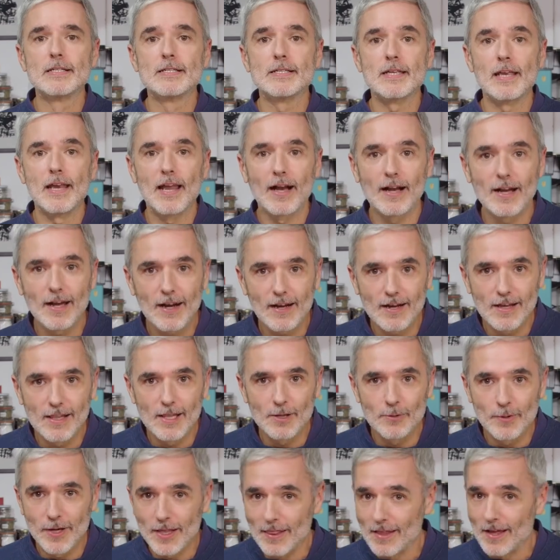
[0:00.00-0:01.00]
Si la carne
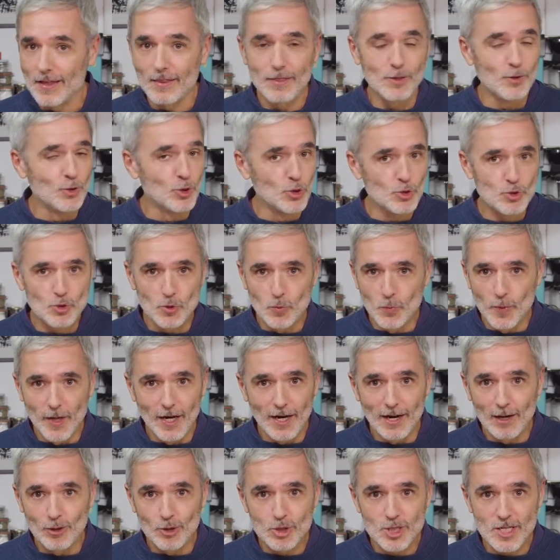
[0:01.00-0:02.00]
de verdad no
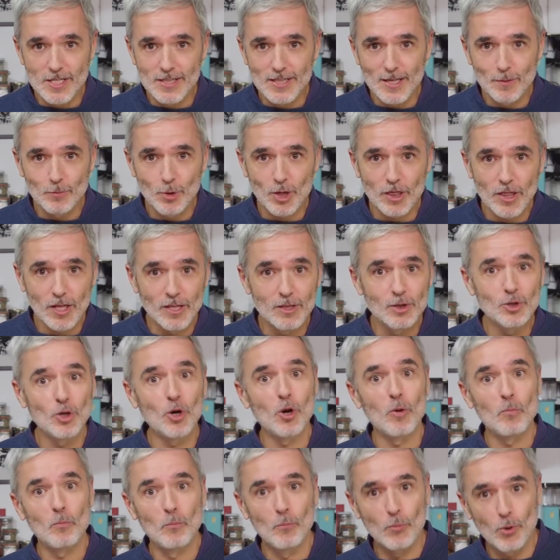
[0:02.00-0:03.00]
supera el
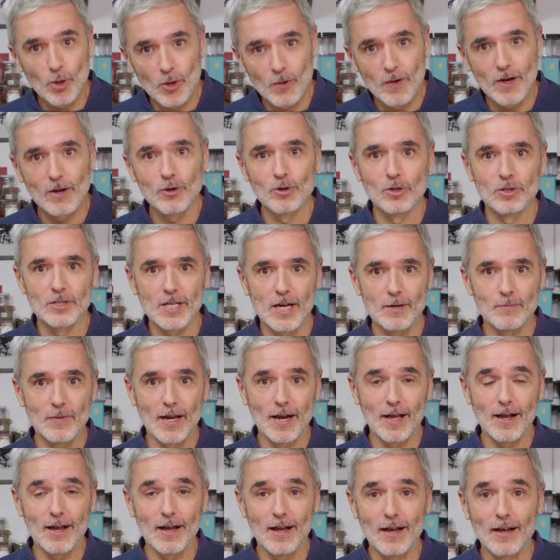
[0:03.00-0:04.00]
80%, prueba con otra
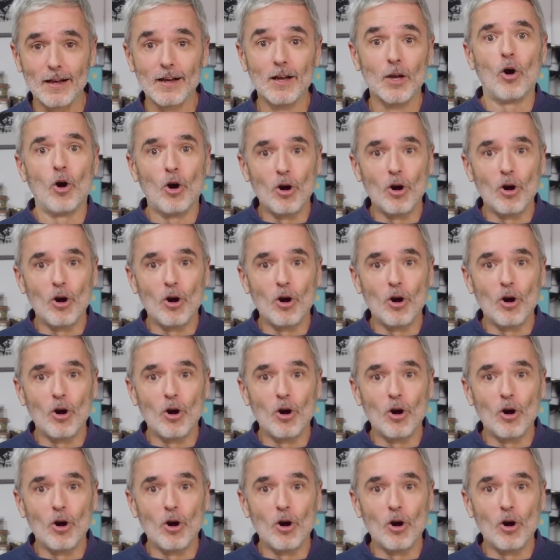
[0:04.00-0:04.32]
marca.